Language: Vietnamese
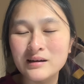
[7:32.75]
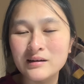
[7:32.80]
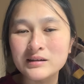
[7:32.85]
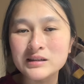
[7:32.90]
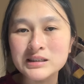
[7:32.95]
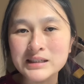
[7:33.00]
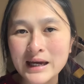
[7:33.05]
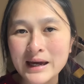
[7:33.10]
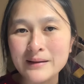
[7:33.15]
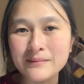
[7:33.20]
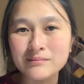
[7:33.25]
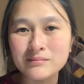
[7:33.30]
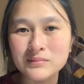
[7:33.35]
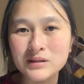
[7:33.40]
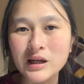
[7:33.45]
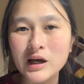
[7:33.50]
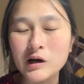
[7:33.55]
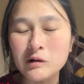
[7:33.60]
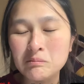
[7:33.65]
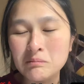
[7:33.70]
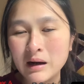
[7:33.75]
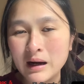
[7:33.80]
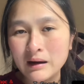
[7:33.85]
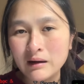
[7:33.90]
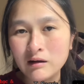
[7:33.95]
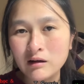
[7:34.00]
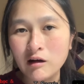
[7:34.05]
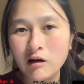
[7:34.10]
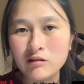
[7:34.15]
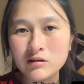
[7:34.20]
xem nếu mà
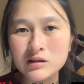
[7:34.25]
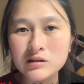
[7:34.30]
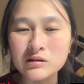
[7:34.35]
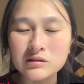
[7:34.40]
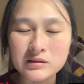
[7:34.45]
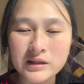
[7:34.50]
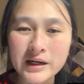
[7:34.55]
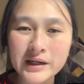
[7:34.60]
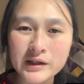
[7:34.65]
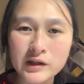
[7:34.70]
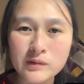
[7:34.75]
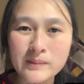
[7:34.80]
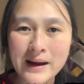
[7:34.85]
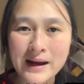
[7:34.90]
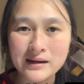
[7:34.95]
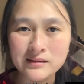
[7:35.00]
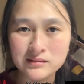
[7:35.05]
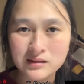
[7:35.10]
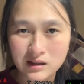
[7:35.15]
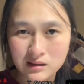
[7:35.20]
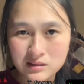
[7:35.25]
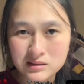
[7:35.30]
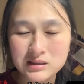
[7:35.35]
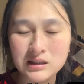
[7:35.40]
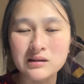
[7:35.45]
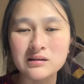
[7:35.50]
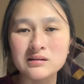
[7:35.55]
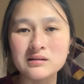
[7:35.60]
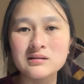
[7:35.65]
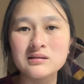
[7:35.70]
con đường đi của bạn thật
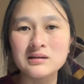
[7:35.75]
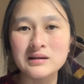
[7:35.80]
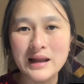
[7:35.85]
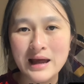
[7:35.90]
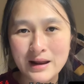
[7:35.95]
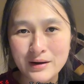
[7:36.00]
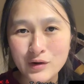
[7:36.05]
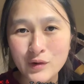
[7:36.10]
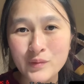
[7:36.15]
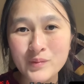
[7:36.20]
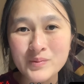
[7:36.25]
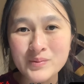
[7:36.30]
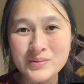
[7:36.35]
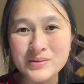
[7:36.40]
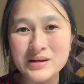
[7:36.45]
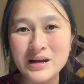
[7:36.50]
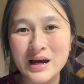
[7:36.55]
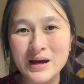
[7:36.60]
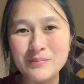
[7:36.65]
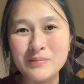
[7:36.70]
sự là đúng để